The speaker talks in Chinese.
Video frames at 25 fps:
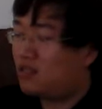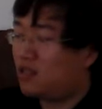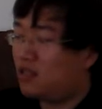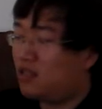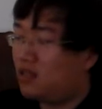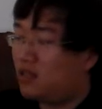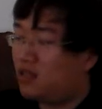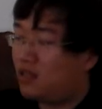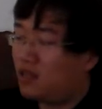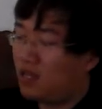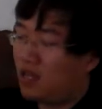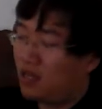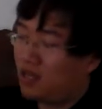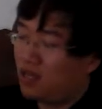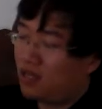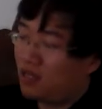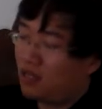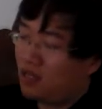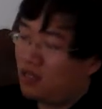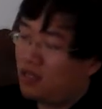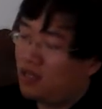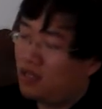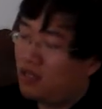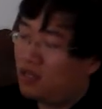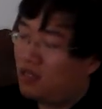和陈浩两
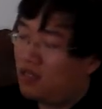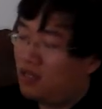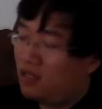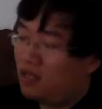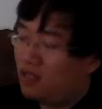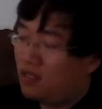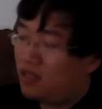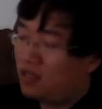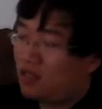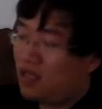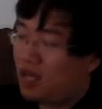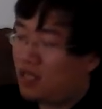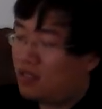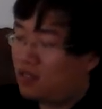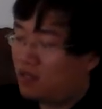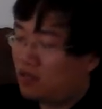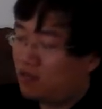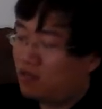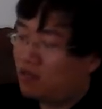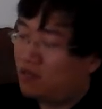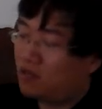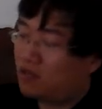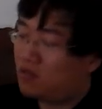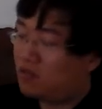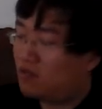个，他叫
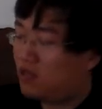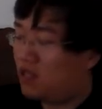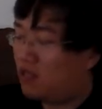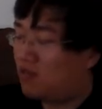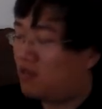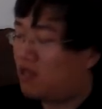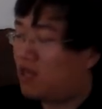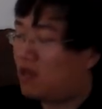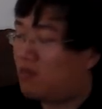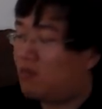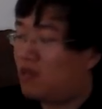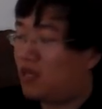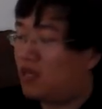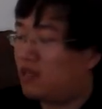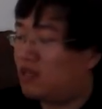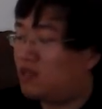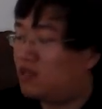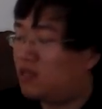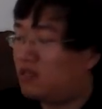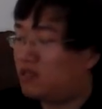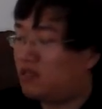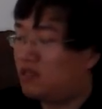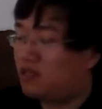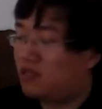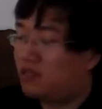洛雪，因为他们两个
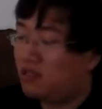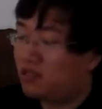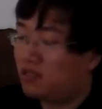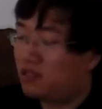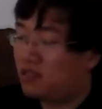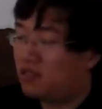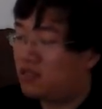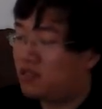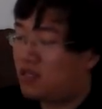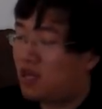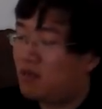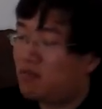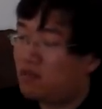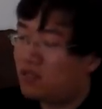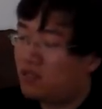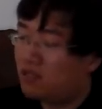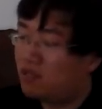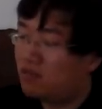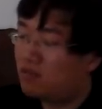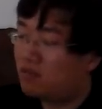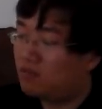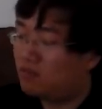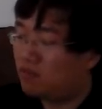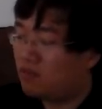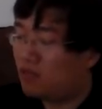是是他们
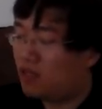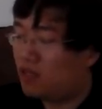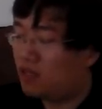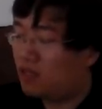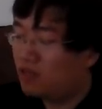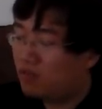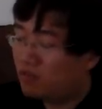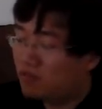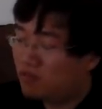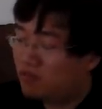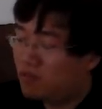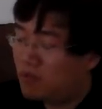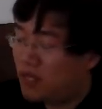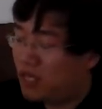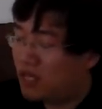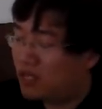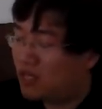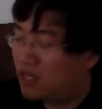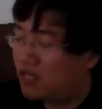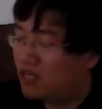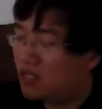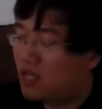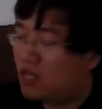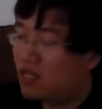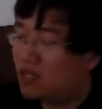是湖湖北
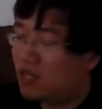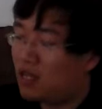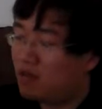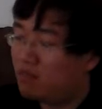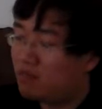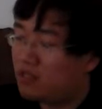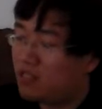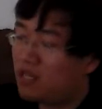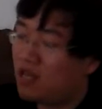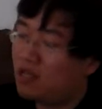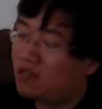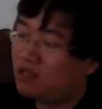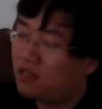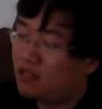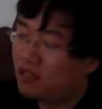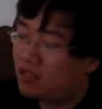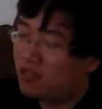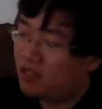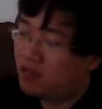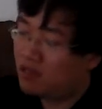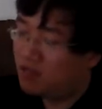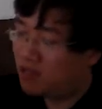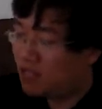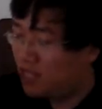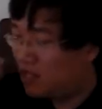人，但是他们长期的
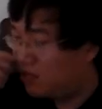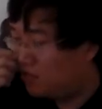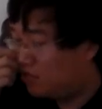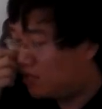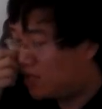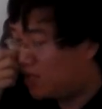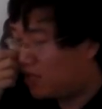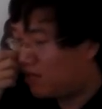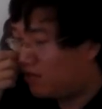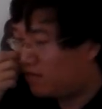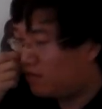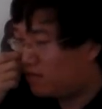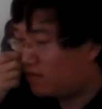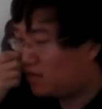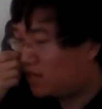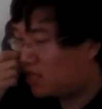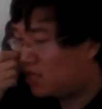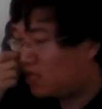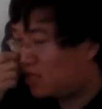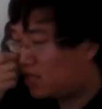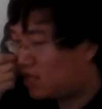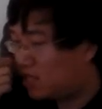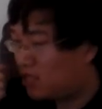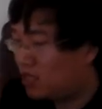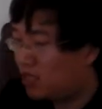生活在洛阳附近，
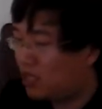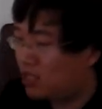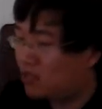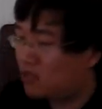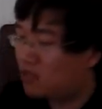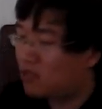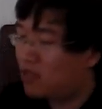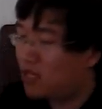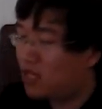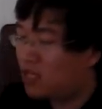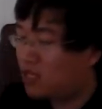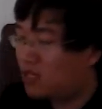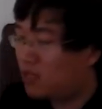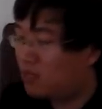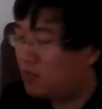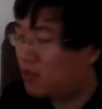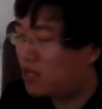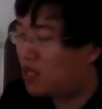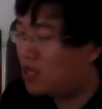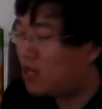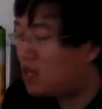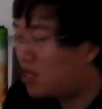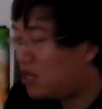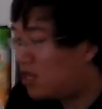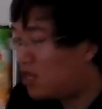颍川那
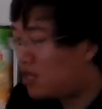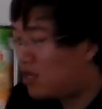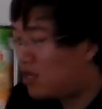边。